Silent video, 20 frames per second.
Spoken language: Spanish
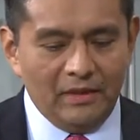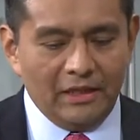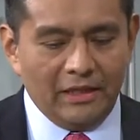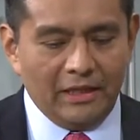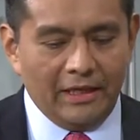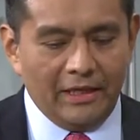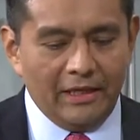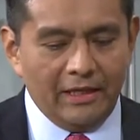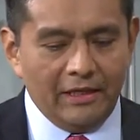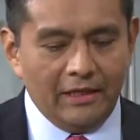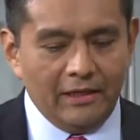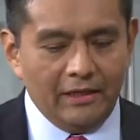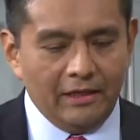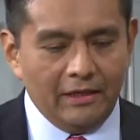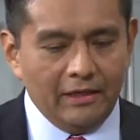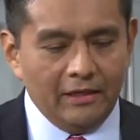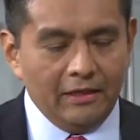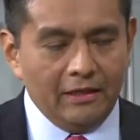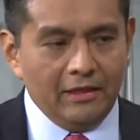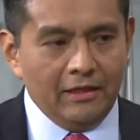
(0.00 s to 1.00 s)

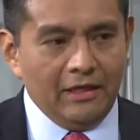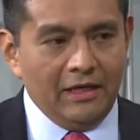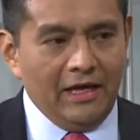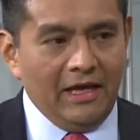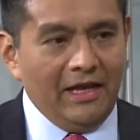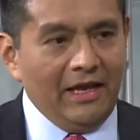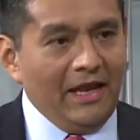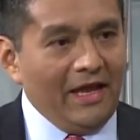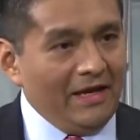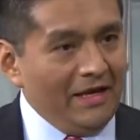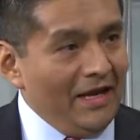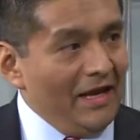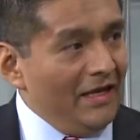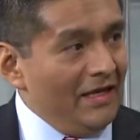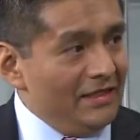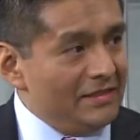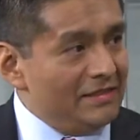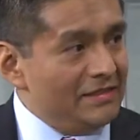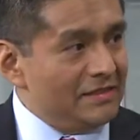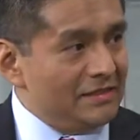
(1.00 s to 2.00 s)
que el
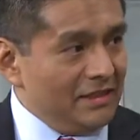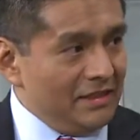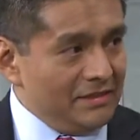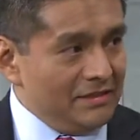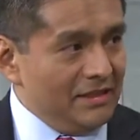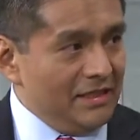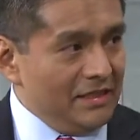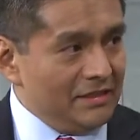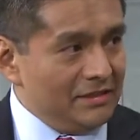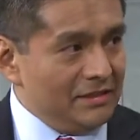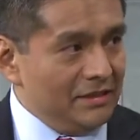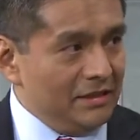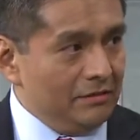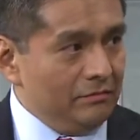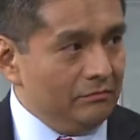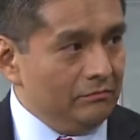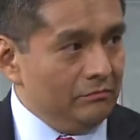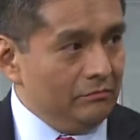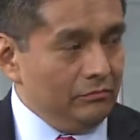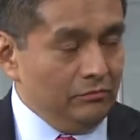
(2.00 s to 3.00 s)
análisis que se hace
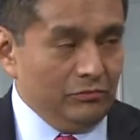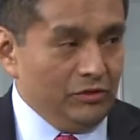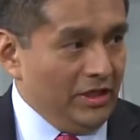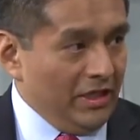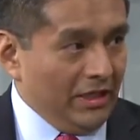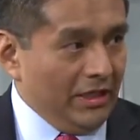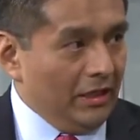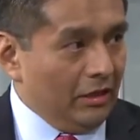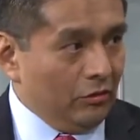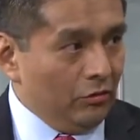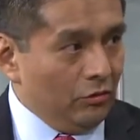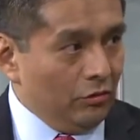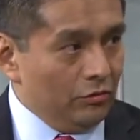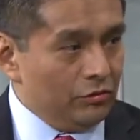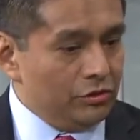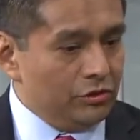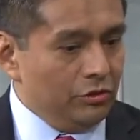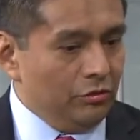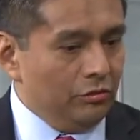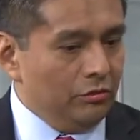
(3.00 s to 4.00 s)
llega a la
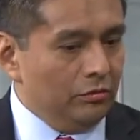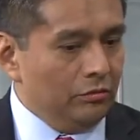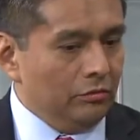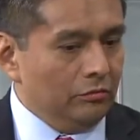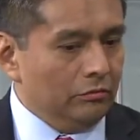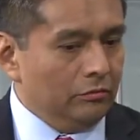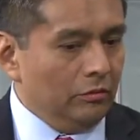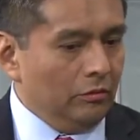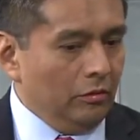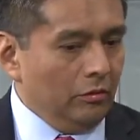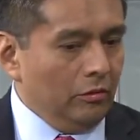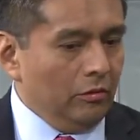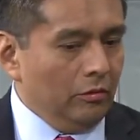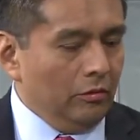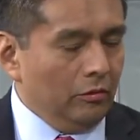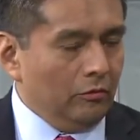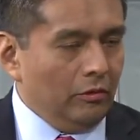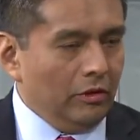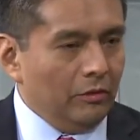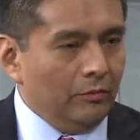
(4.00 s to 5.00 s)
conclusión,
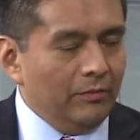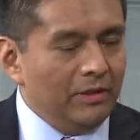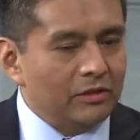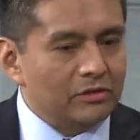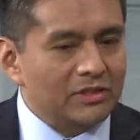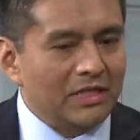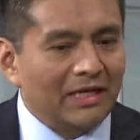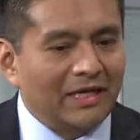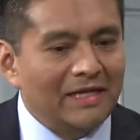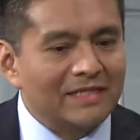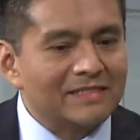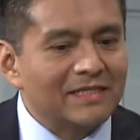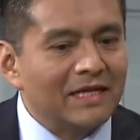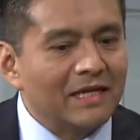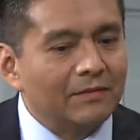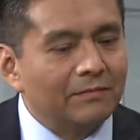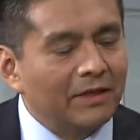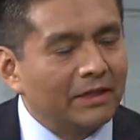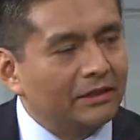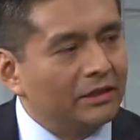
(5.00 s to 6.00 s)
o cuando menos se alcanzan a
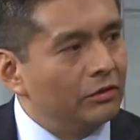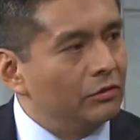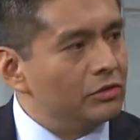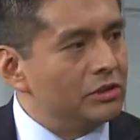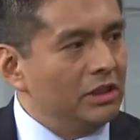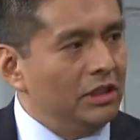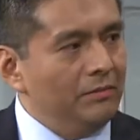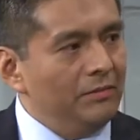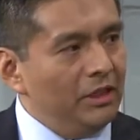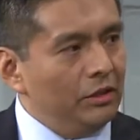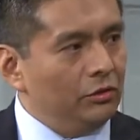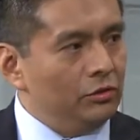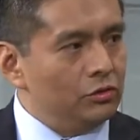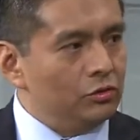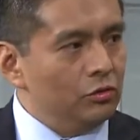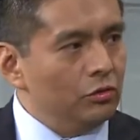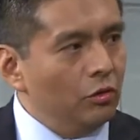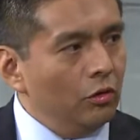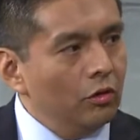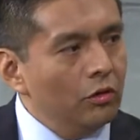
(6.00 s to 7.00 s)
advertir dos elementos.
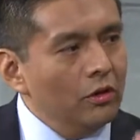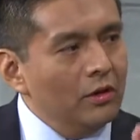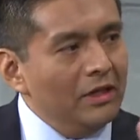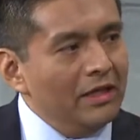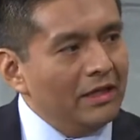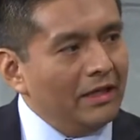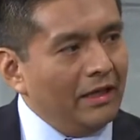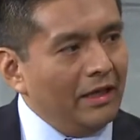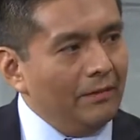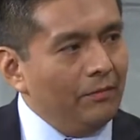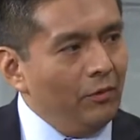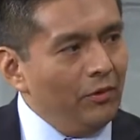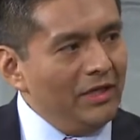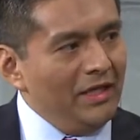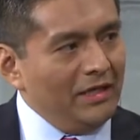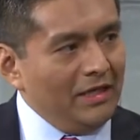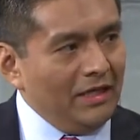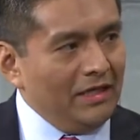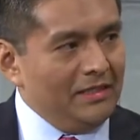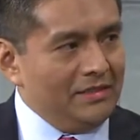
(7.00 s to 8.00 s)
Uno, que voy
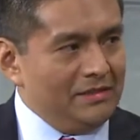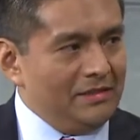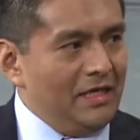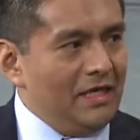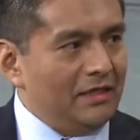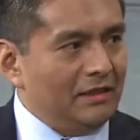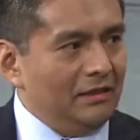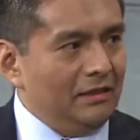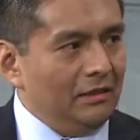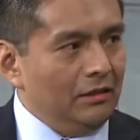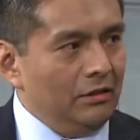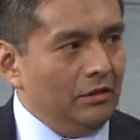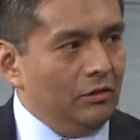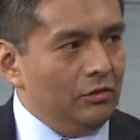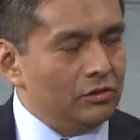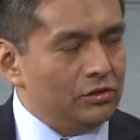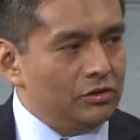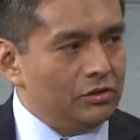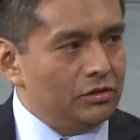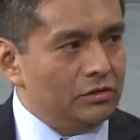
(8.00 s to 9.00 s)
a analizar
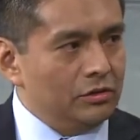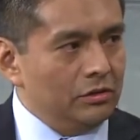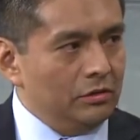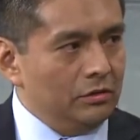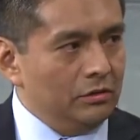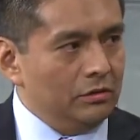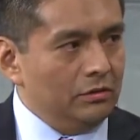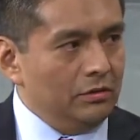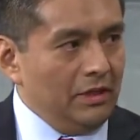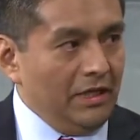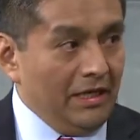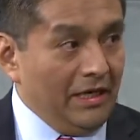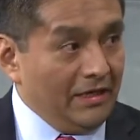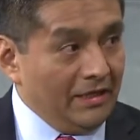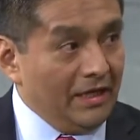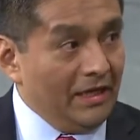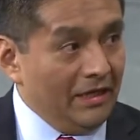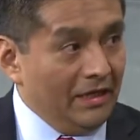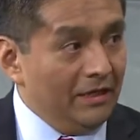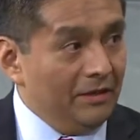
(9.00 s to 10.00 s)
los, eh,
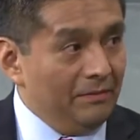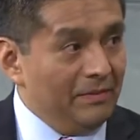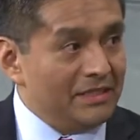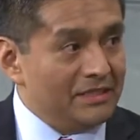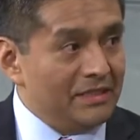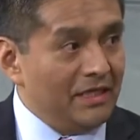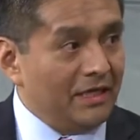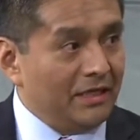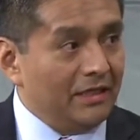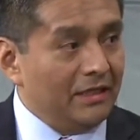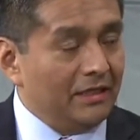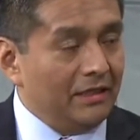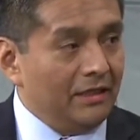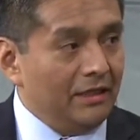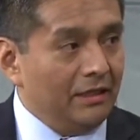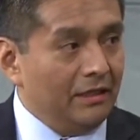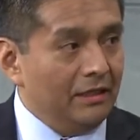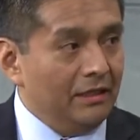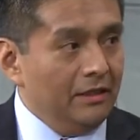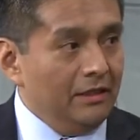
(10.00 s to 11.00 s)
el mensaje
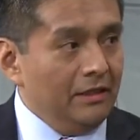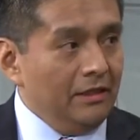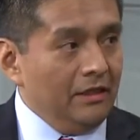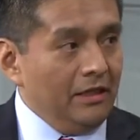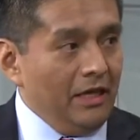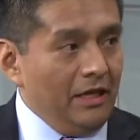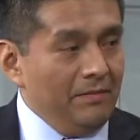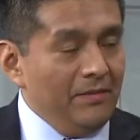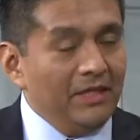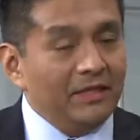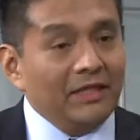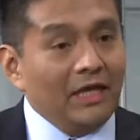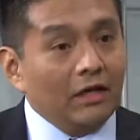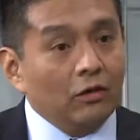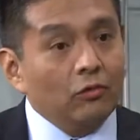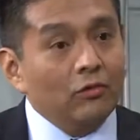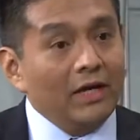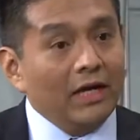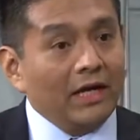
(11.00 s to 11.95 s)
que emita algún